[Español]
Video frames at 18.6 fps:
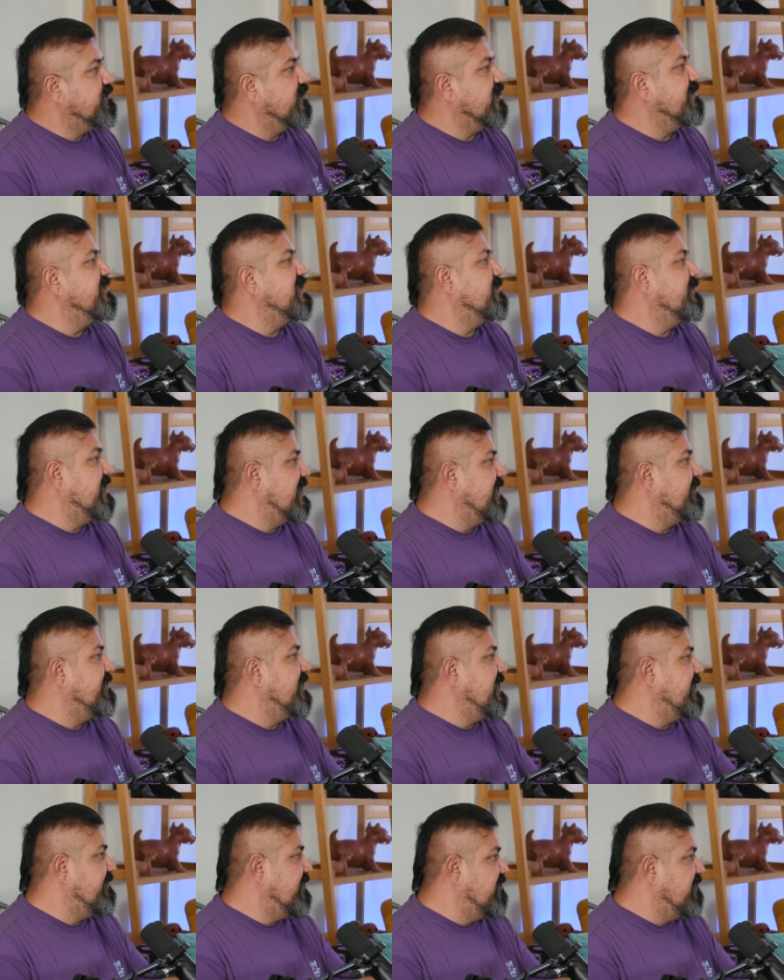porque mi hermana
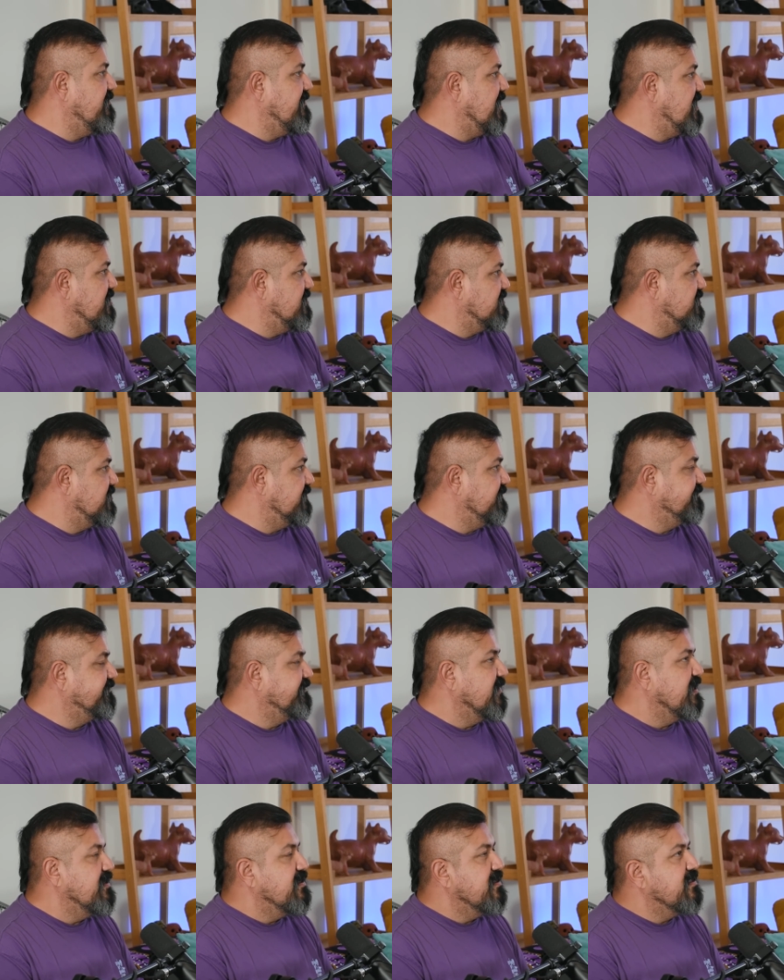me lleva nueve años, ¿no? Sí, sí,
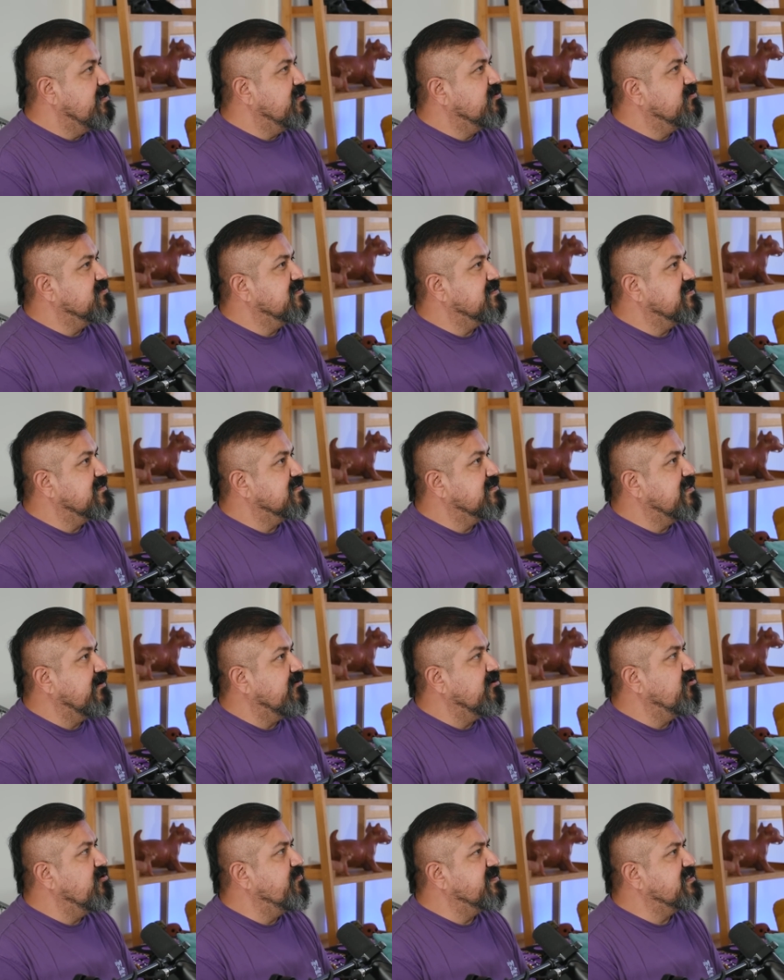Y entonces, este,
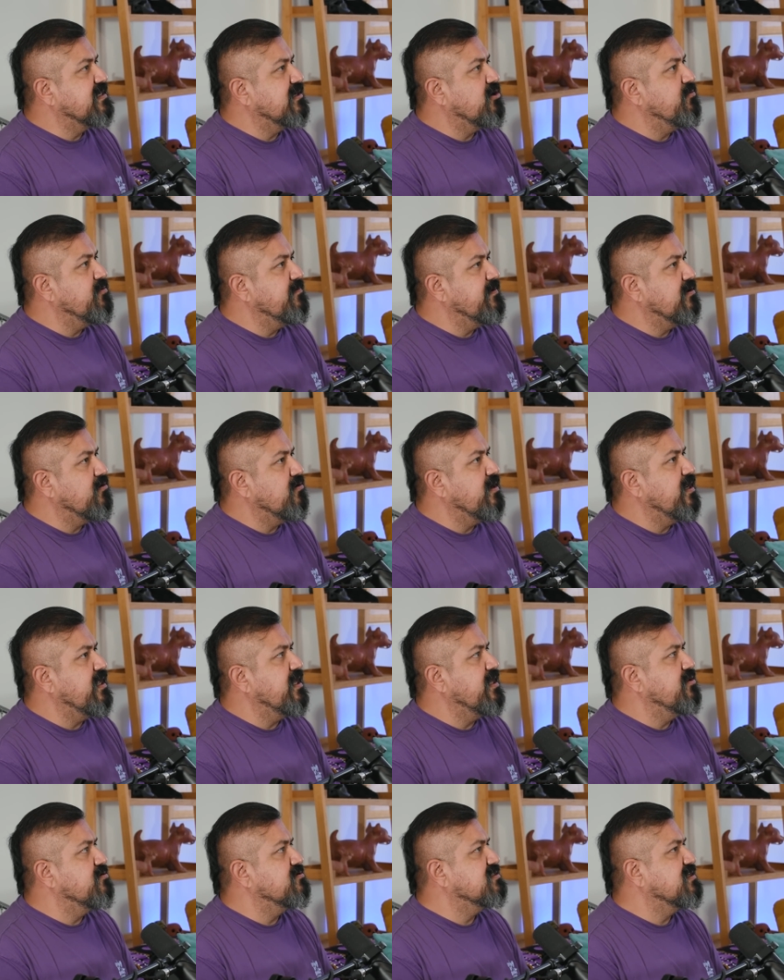cuando empecé a convivir con
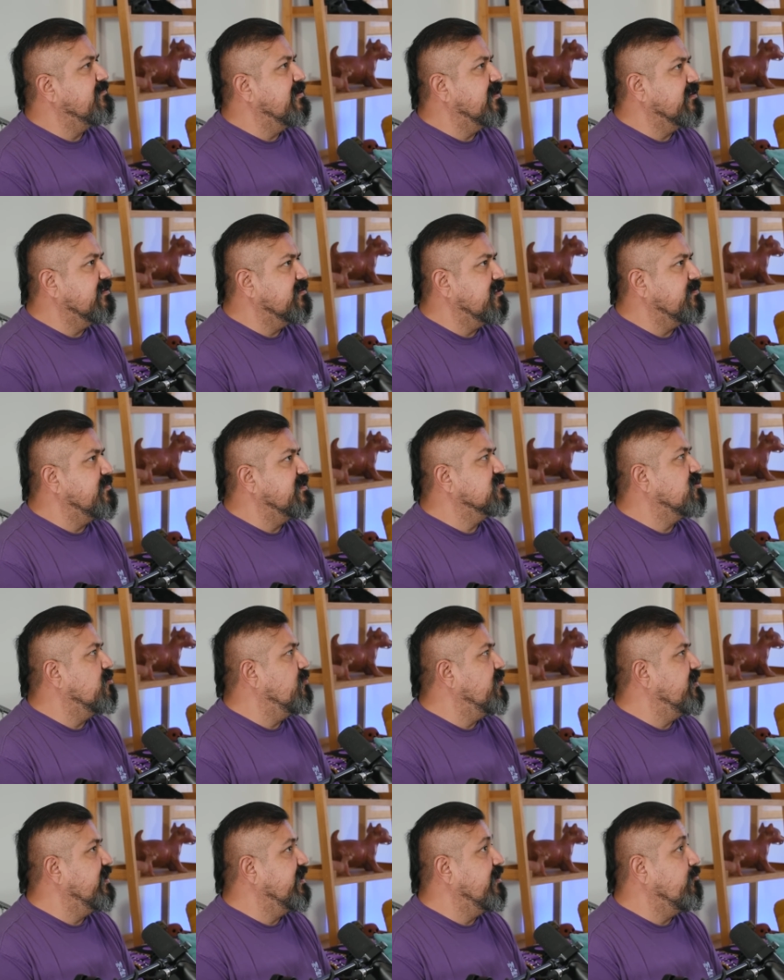ellos y hablar de temas
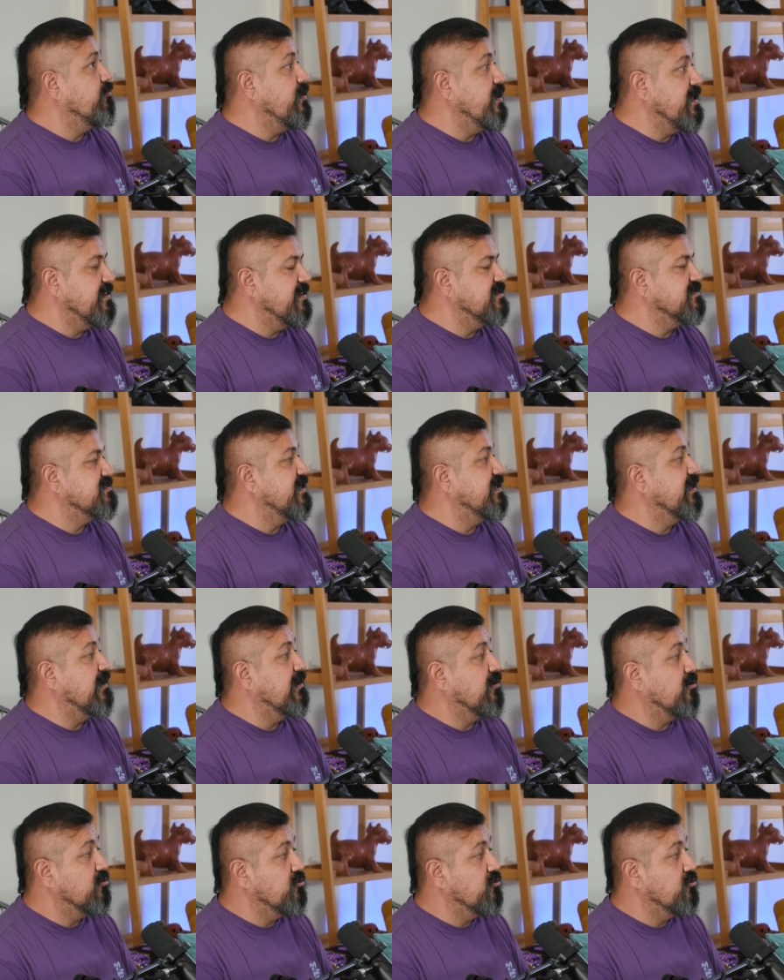como de que cuídense y que el